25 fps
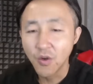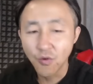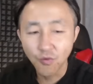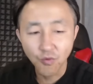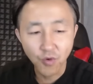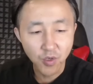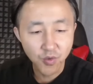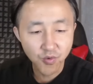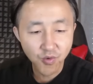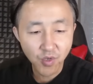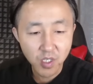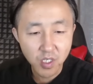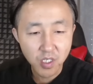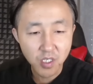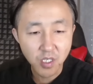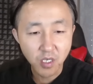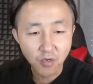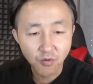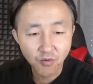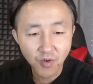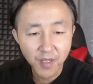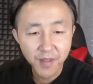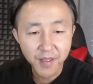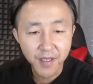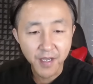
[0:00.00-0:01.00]
我对此的
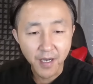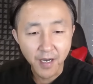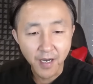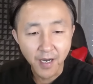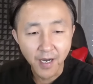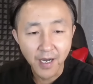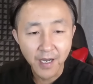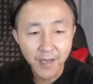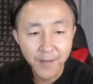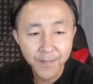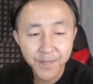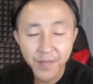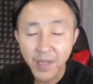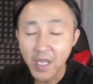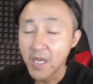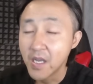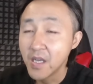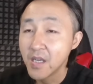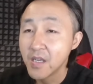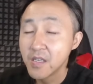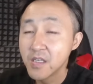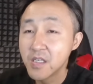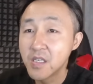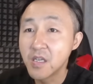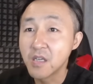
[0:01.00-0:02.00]
观点啊，
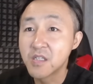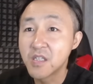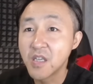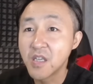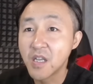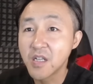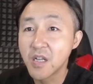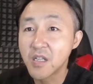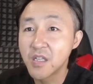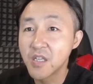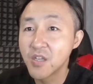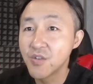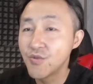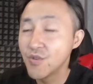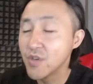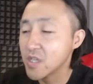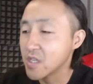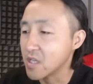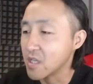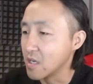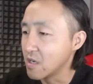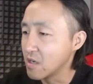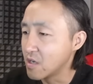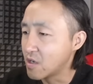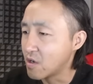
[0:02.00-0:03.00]
像加沙地区
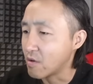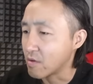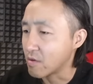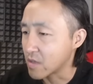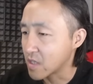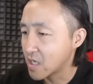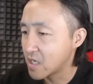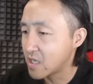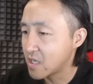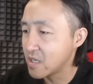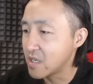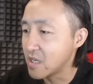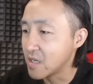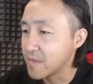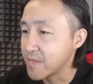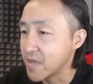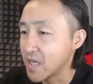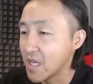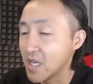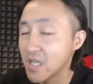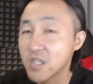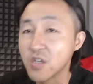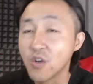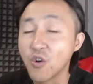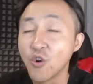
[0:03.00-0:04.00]
人口特
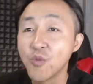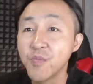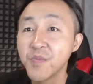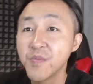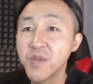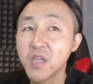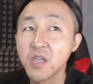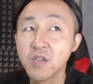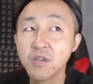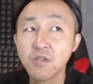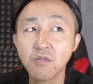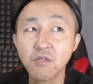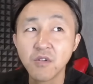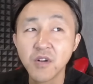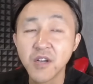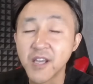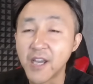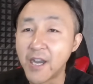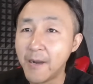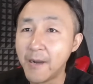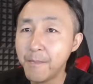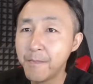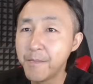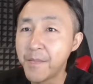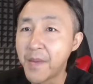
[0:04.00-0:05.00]
别稠密，有
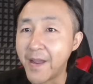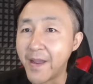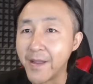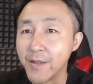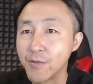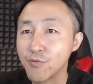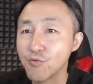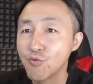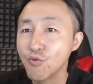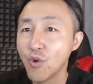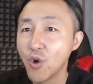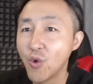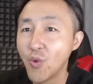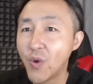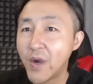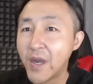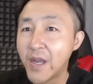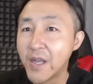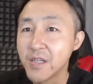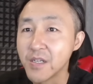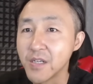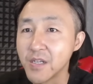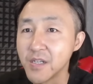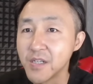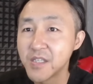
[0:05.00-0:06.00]
两百多
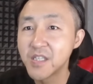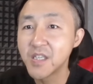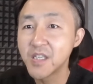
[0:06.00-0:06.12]
万人，